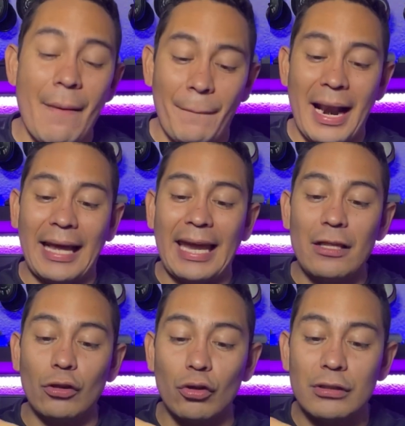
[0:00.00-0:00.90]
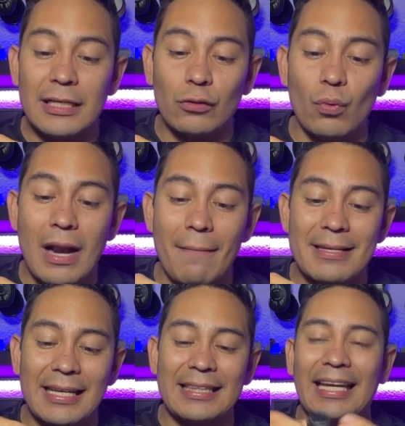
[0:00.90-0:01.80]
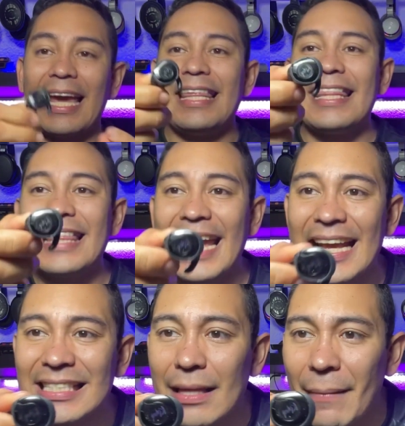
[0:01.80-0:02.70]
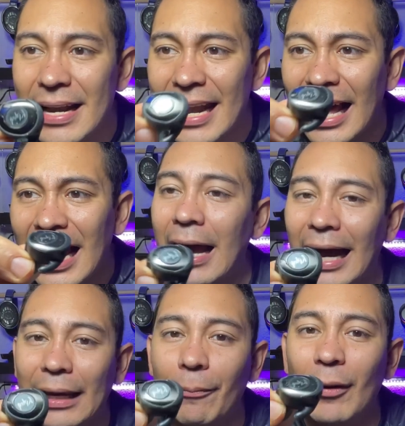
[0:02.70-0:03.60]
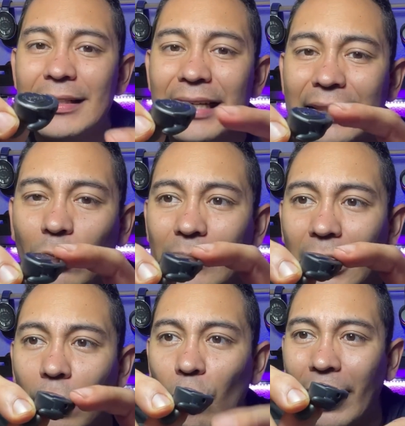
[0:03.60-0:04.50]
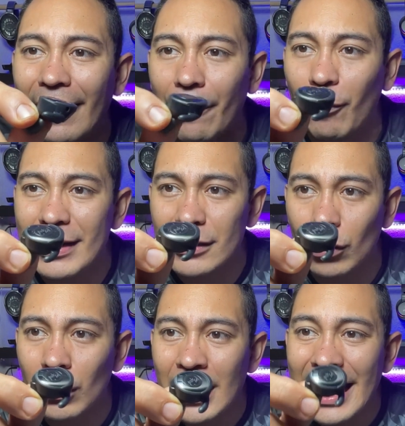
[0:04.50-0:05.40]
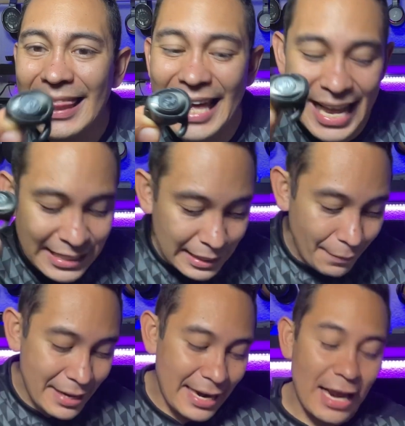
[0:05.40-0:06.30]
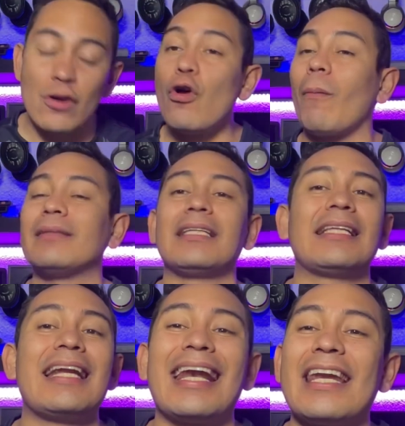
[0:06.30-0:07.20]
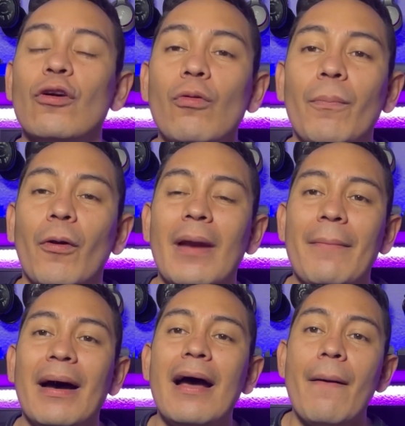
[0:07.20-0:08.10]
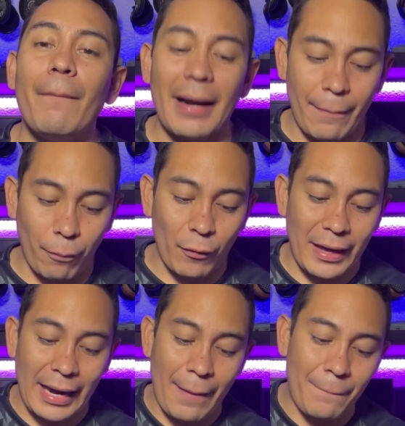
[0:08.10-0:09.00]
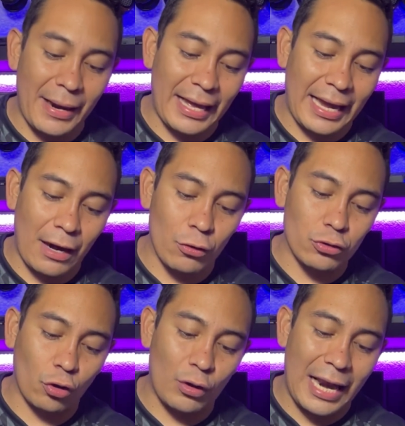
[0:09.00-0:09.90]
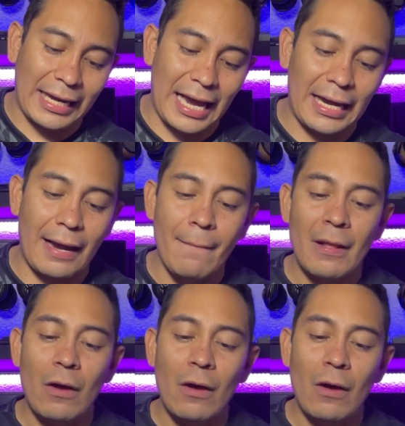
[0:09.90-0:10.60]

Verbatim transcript: para que entonces, una vez que te quede de esta manera, aquí puedes darte cuenta cómo queda puesto. De esta manera no vas a tener ningún problema para poder emparejarlos con la caja.